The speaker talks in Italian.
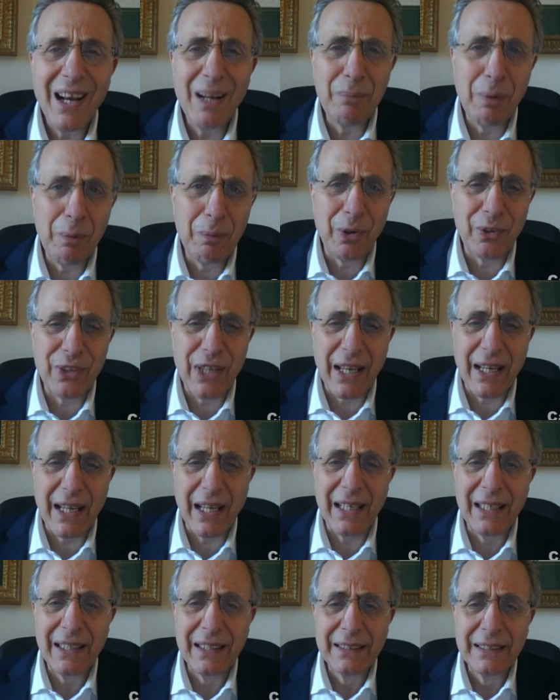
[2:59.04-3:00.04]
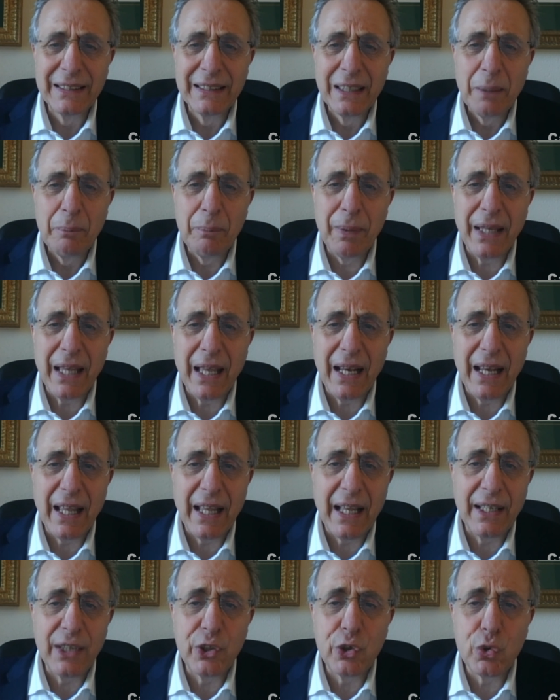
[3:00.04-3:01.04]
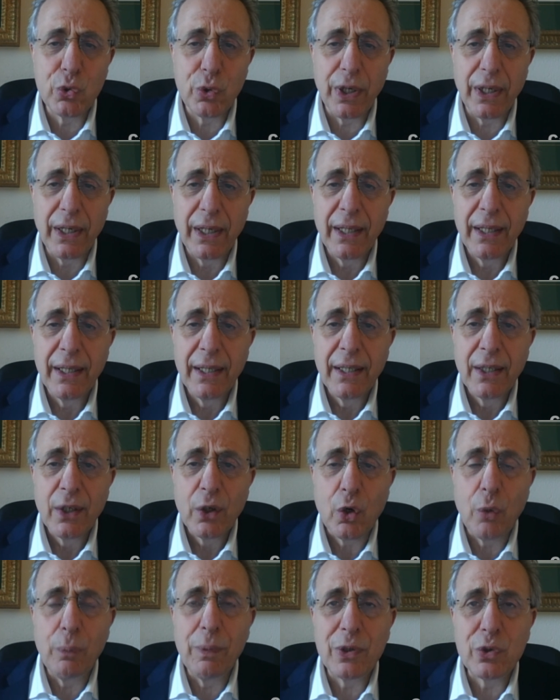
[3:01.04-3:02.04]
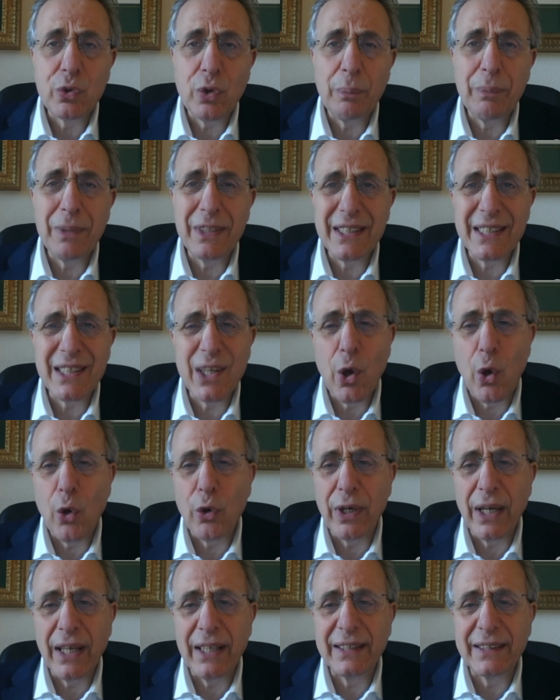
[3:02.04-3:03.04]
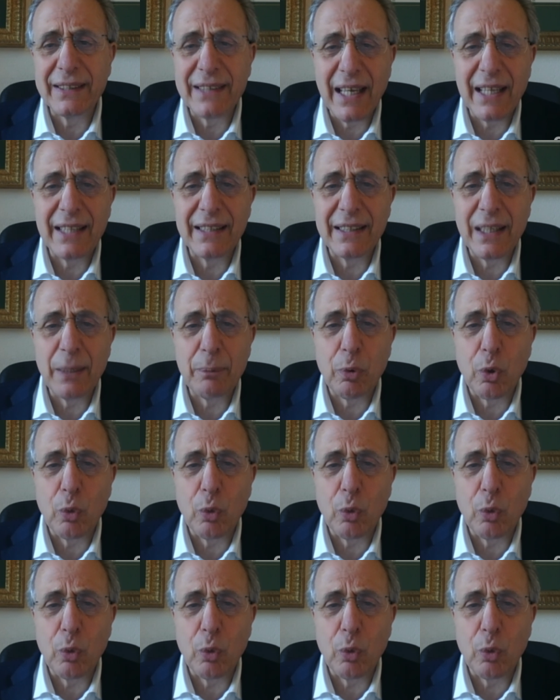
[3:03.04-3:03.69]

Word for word: La biblioteca Michele Caligiuri, come sua missione, intende